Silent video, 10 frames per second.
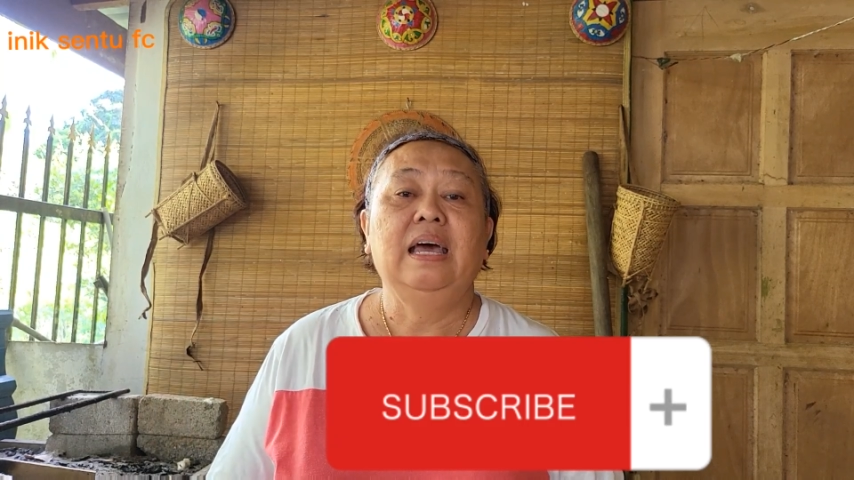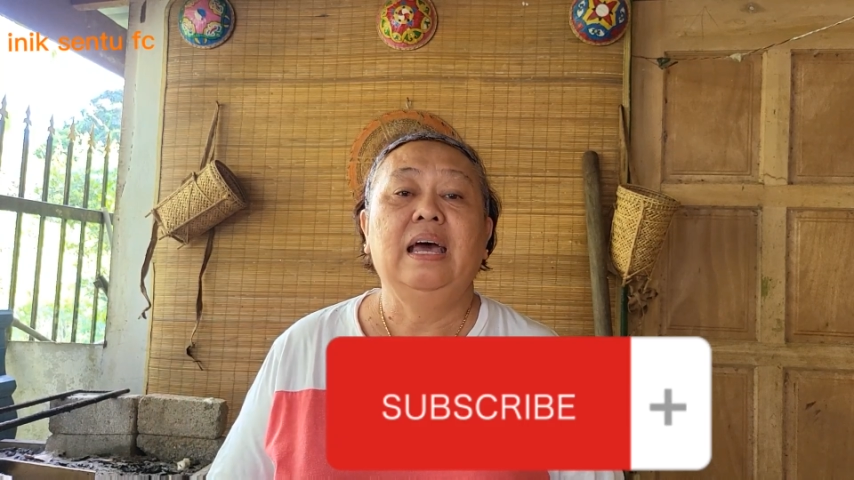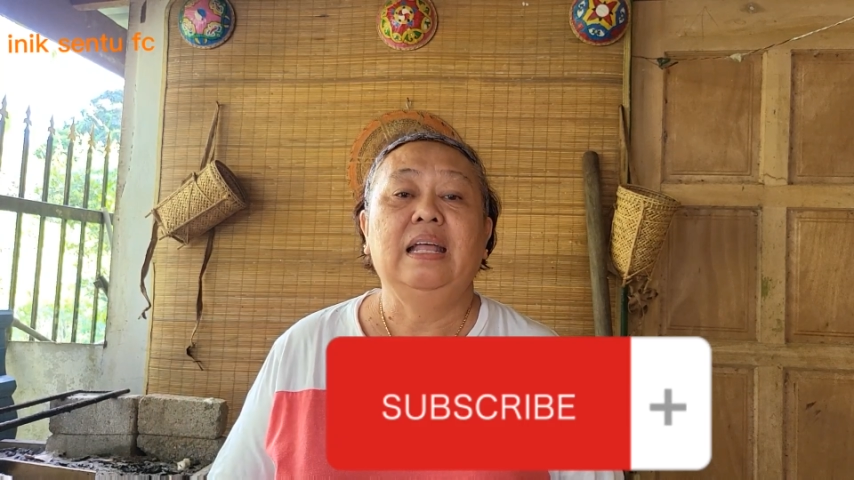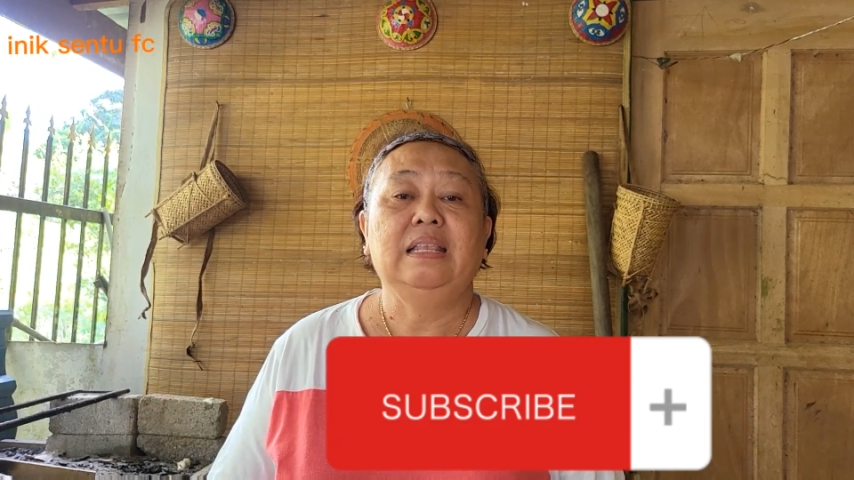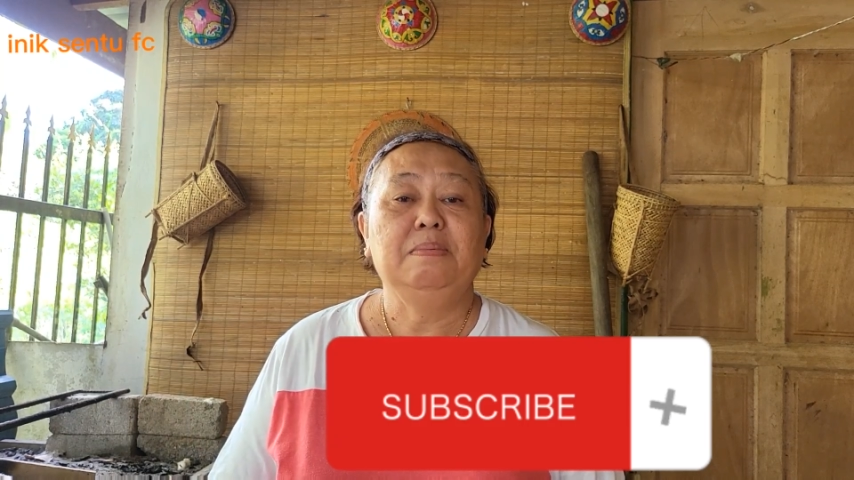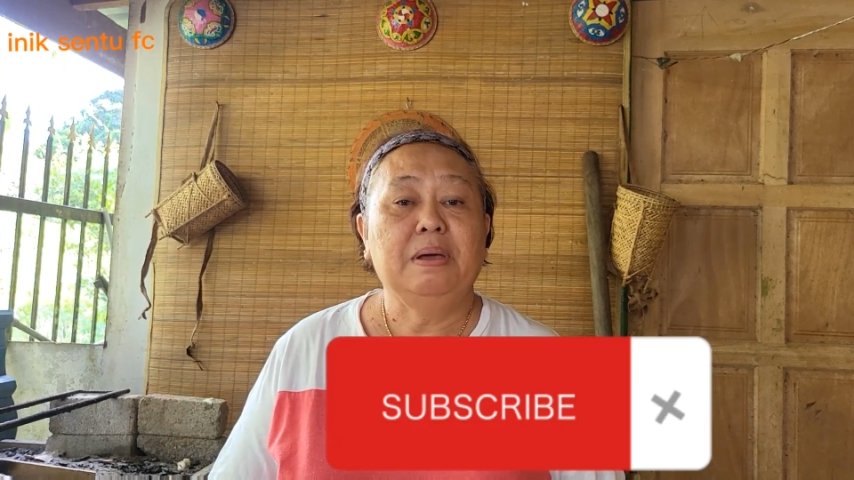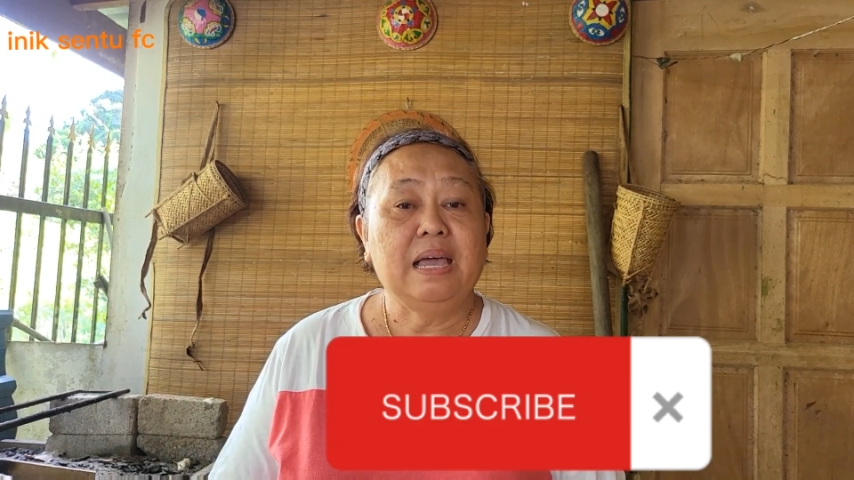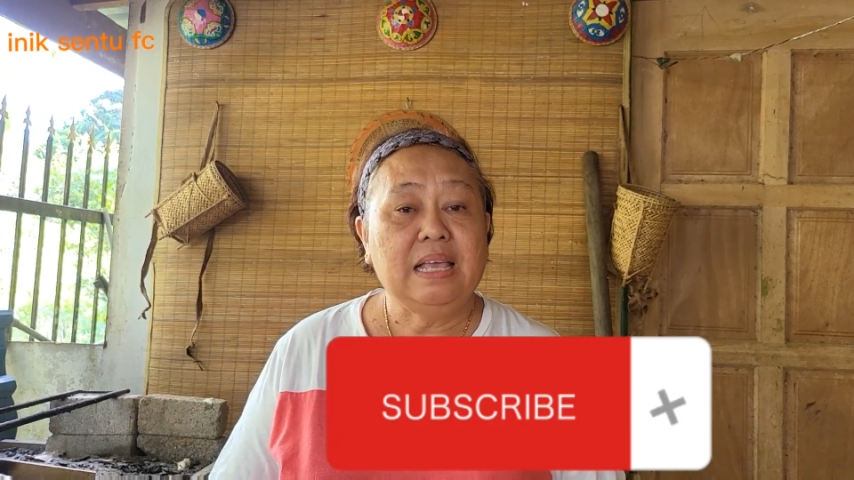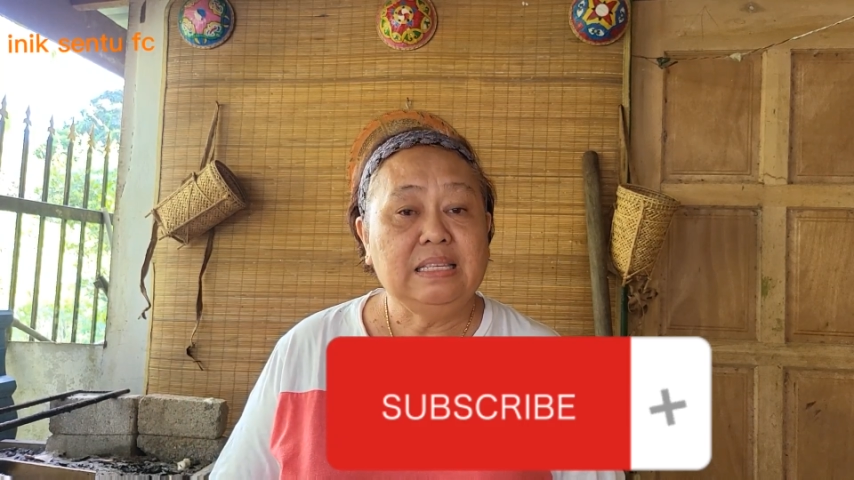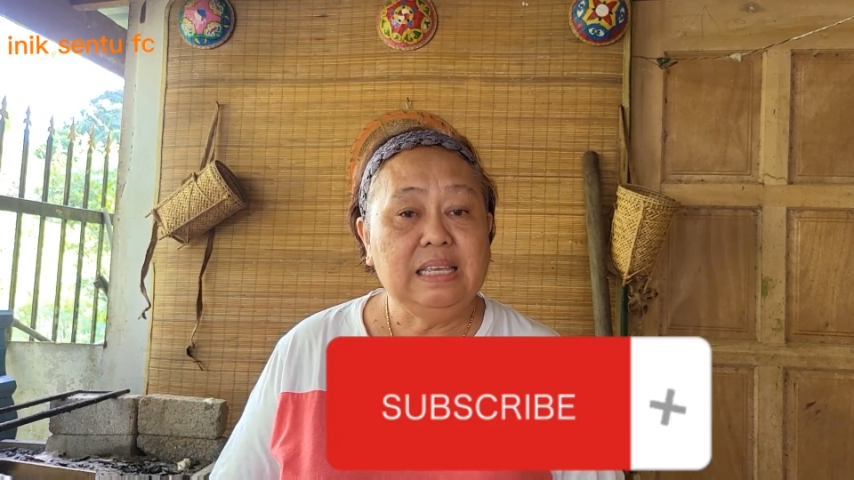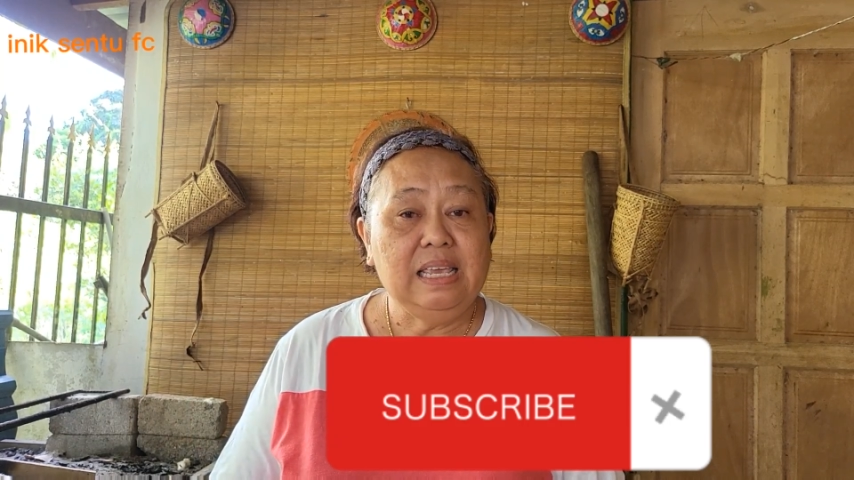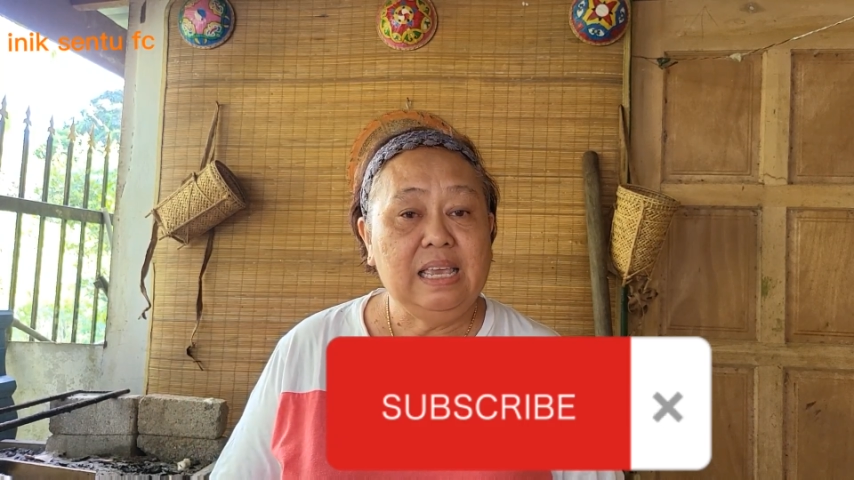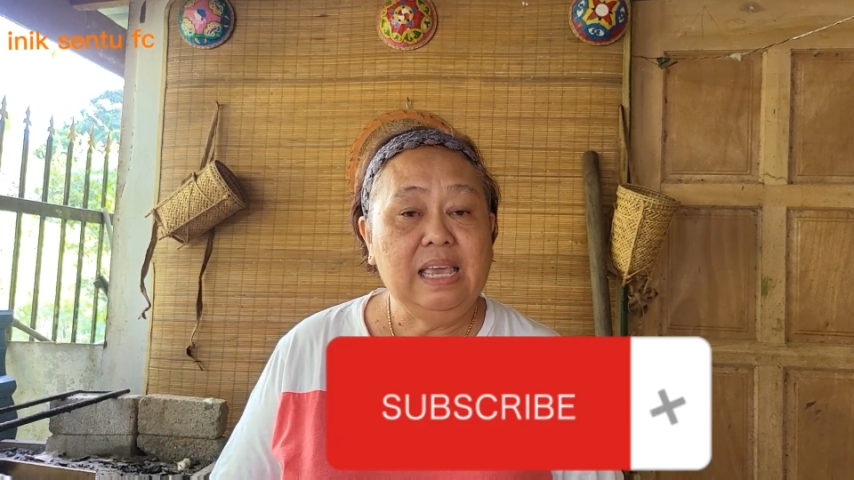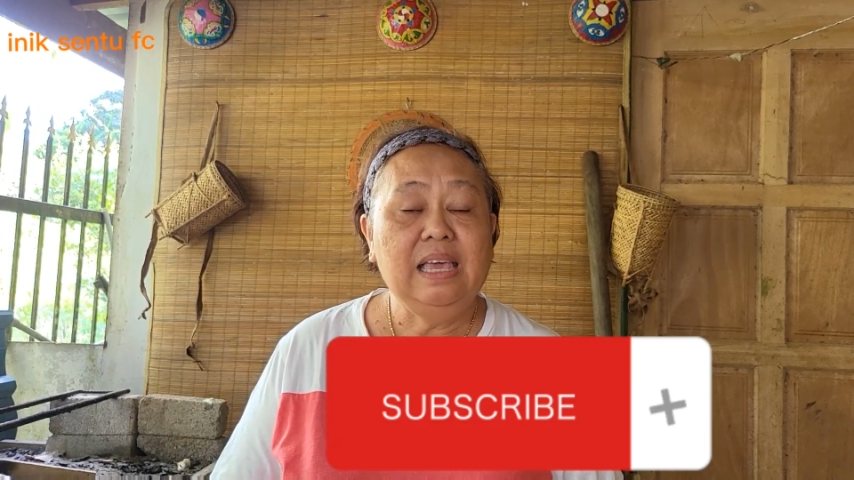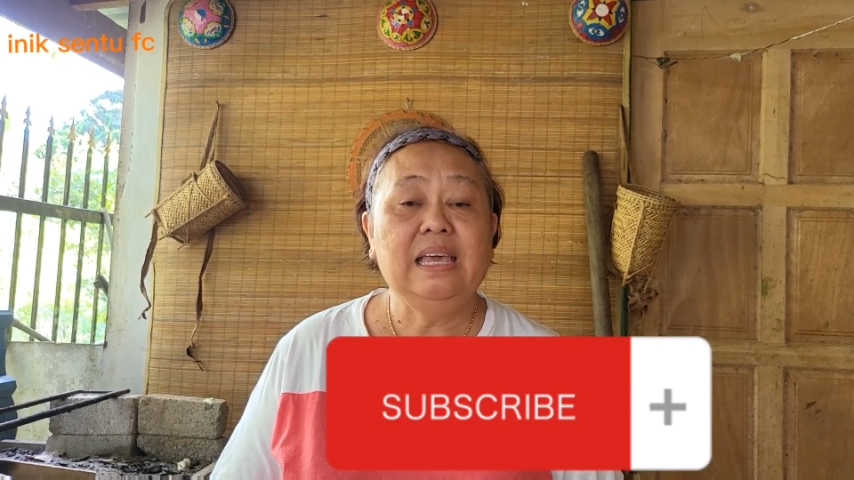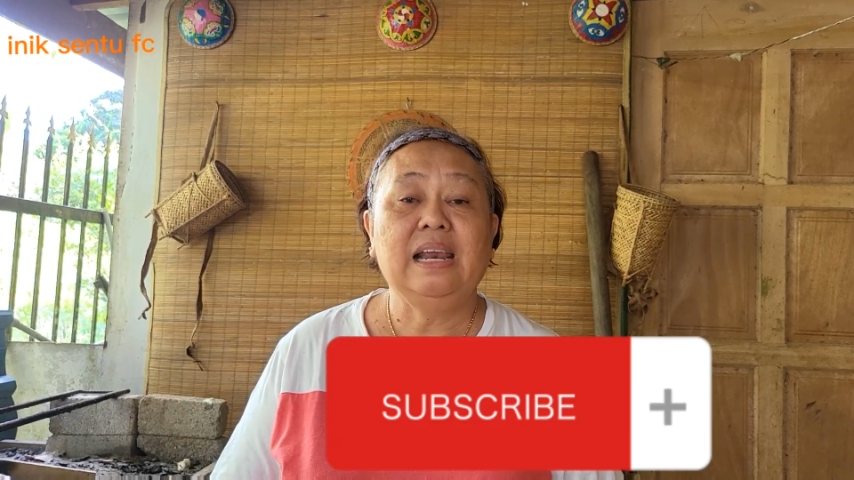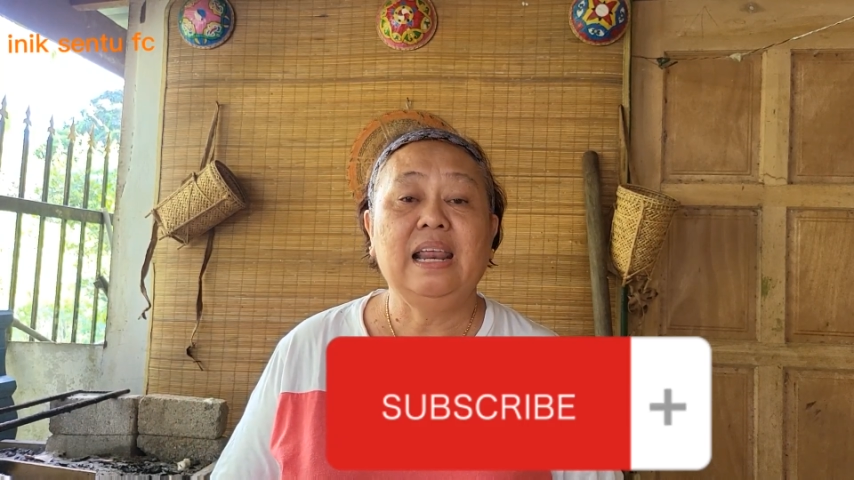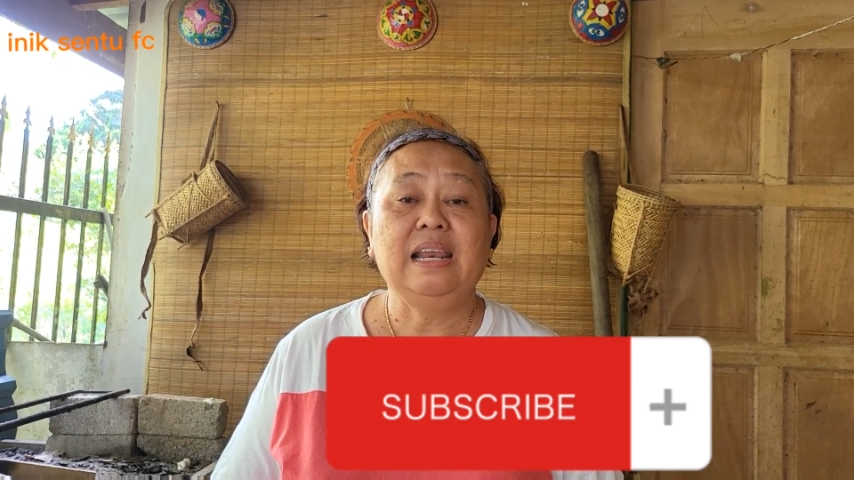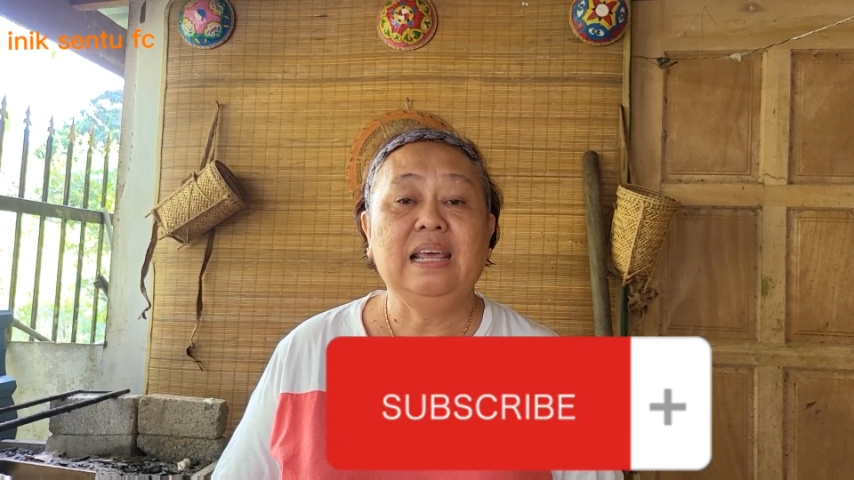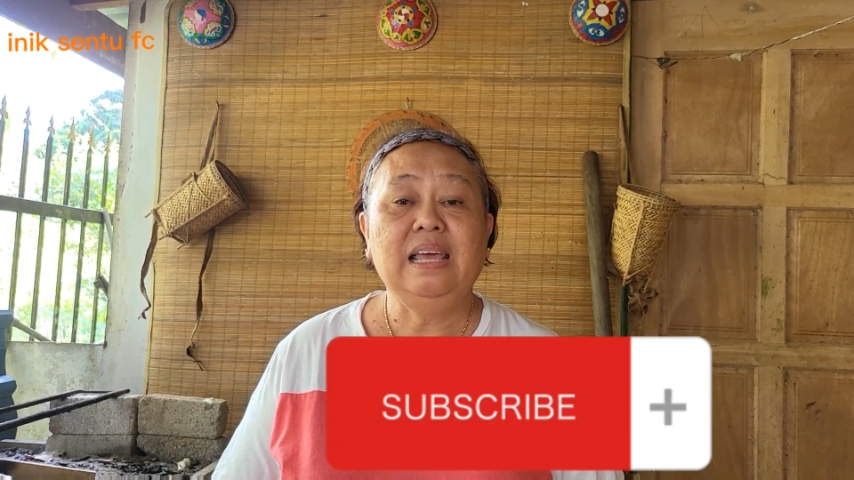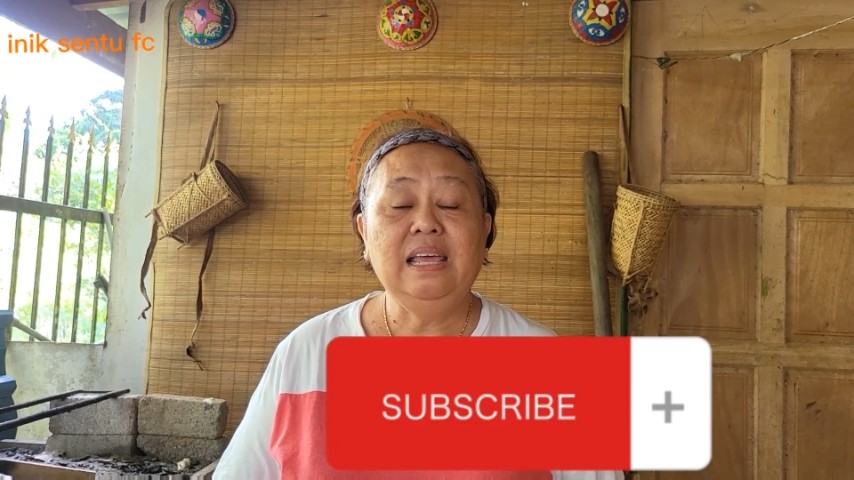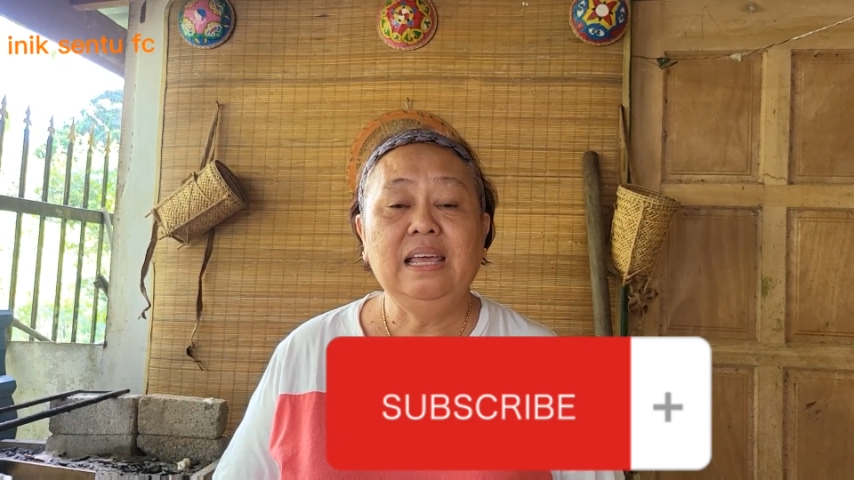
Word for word: uh, terima kasih karena